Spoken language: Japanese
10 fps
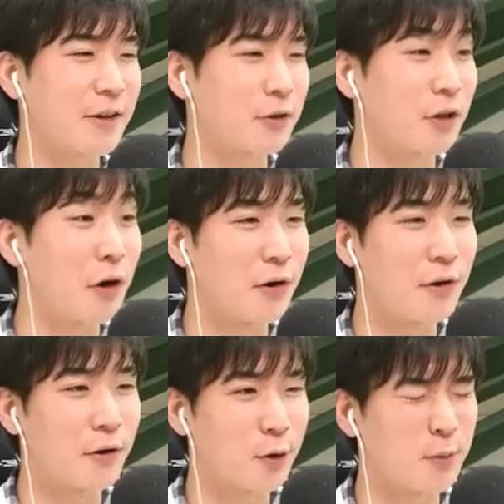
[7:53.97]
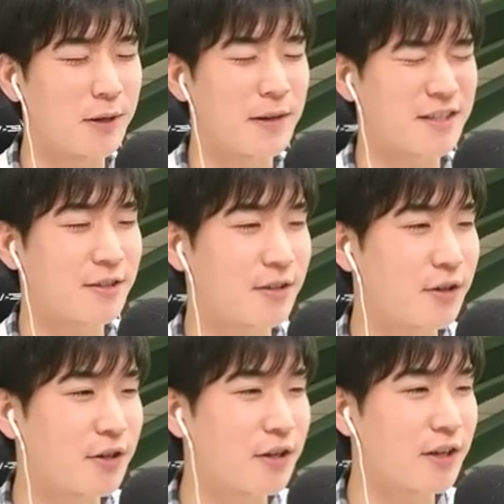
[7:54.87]
ていこうと思います。
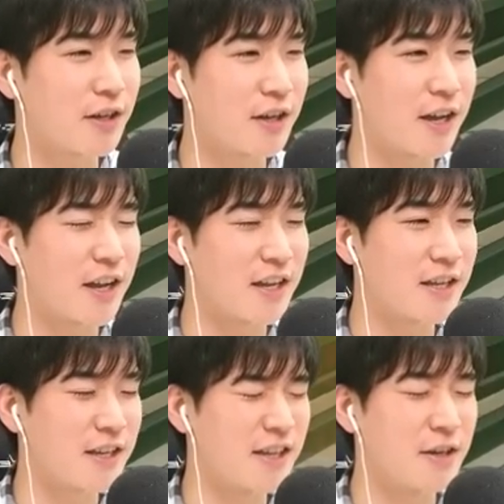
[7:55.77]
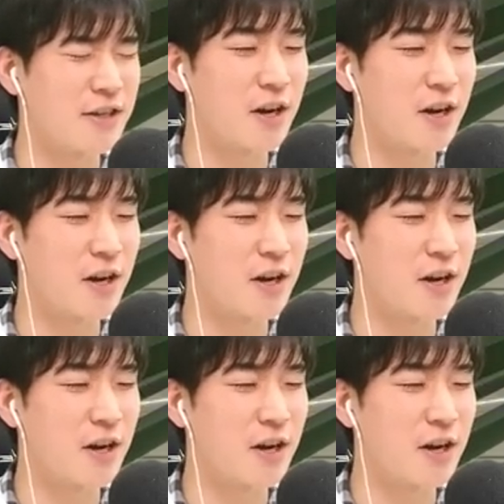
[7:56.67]
よ